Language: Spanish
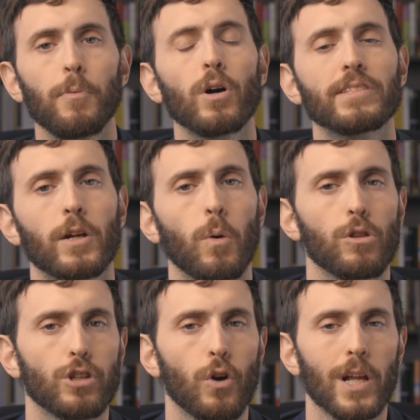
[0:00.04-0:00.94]
puedo hacer
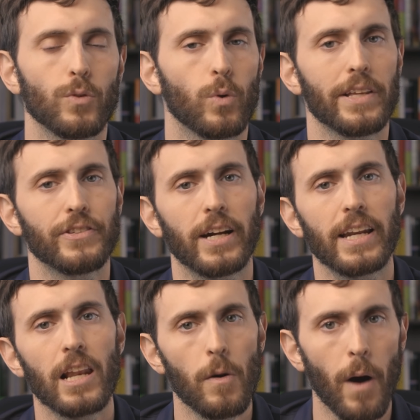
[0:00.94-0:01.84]
cuando tengo el azúcar en
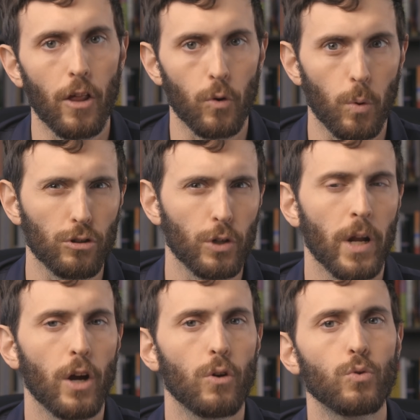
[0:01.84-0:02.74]
sangre elevado, cuando tengo
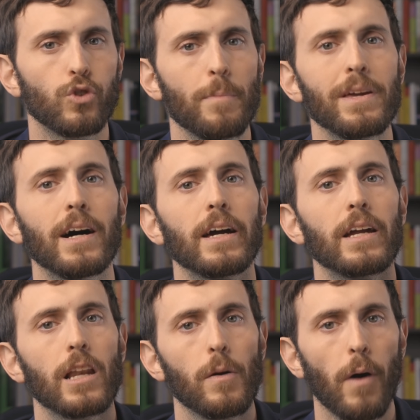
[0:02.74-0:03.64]
una glucemia
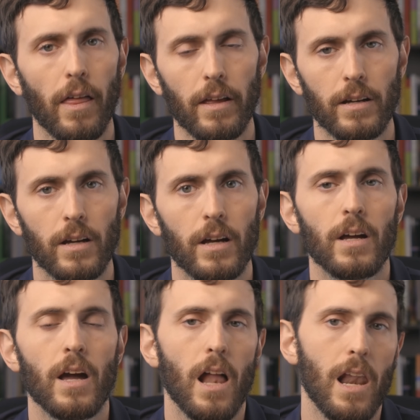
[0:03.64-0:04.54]
elevada?
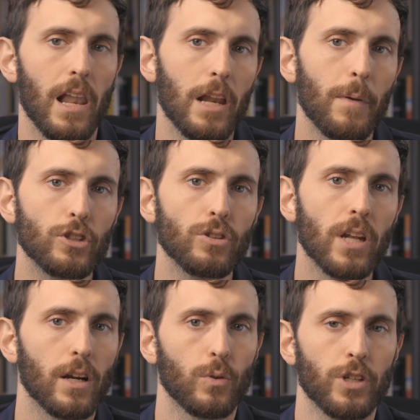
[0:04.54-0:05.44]
La elevación de
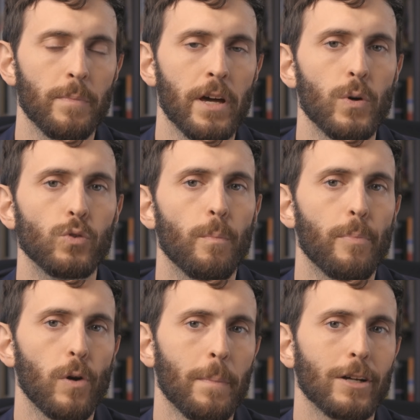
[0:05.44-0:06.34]
la glucemia no es un
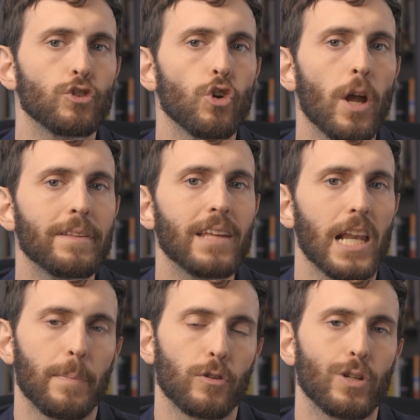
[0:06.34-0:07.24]
problema solamente en
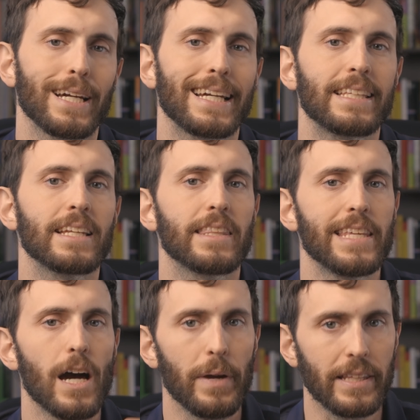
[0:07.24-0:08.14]
las personas que tienen
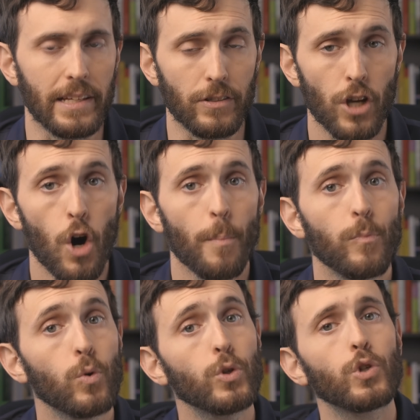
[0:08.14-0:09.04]
diabetes.
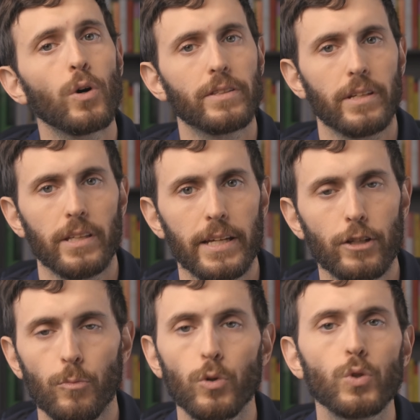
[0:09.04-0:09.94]
Mucho antes de
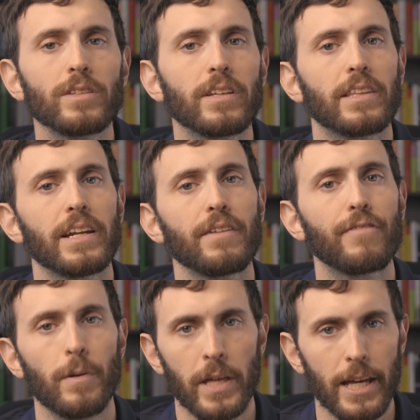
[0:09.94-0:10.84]
esto, mucho antes de tener
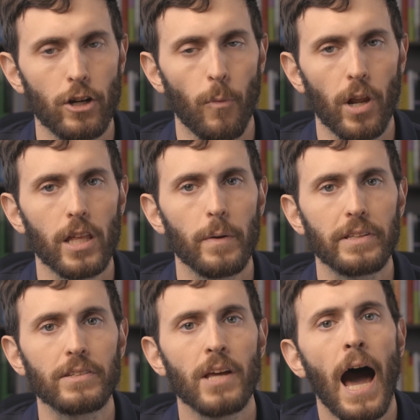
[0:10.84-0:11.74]
enfermedades como la
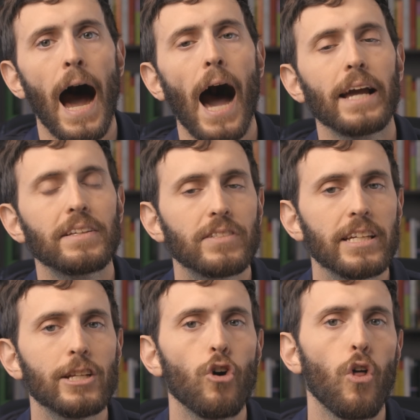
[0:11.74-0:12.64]
diabetes, hay
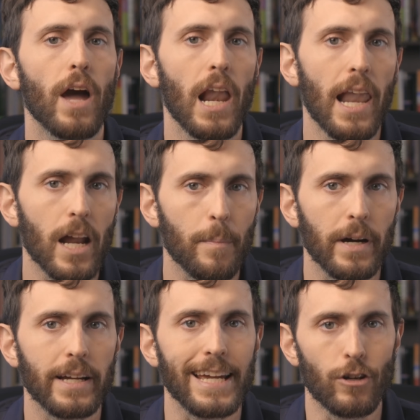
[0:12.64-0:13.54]
signos de
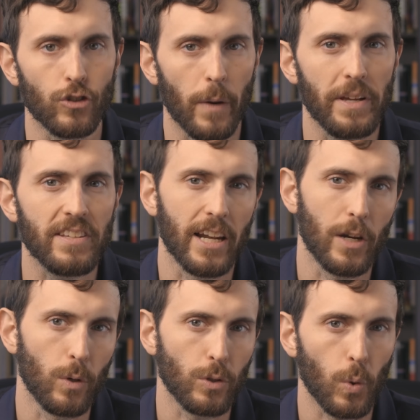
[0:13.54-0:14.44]
alarma que nos avisan
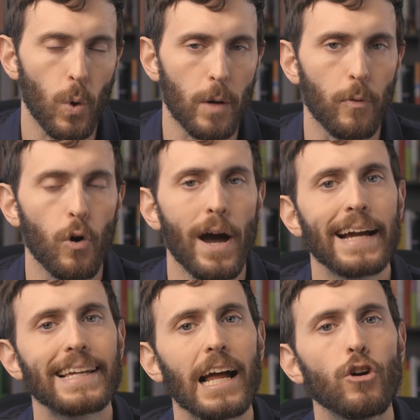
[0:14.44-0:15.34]
en nuestro cuerpo
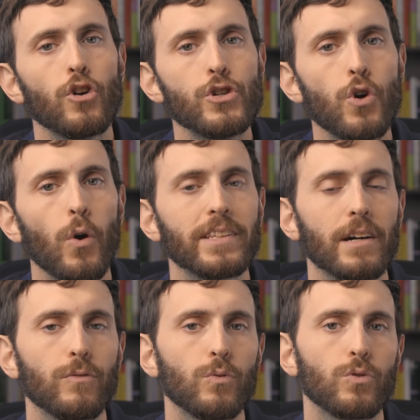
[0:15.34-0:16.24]
que algo no
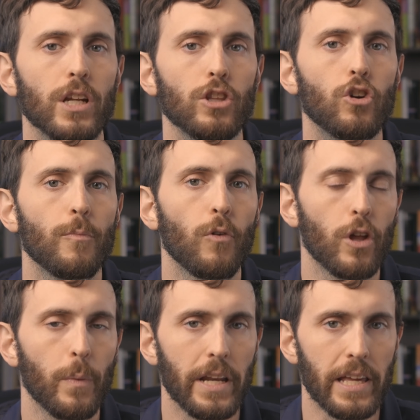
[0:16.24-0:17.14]
está funcionando como
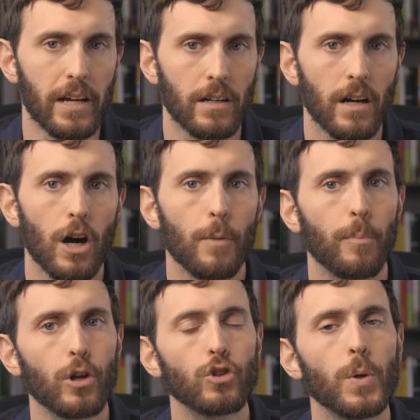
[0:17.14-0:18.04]
debería.
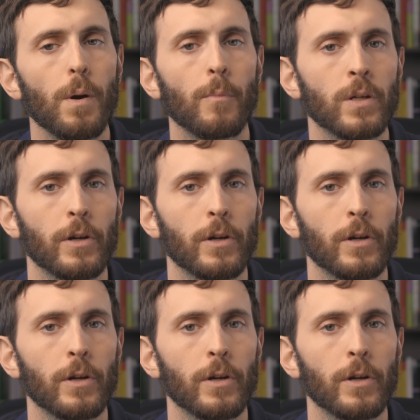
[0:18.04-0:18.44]
Por eso hoy vamos a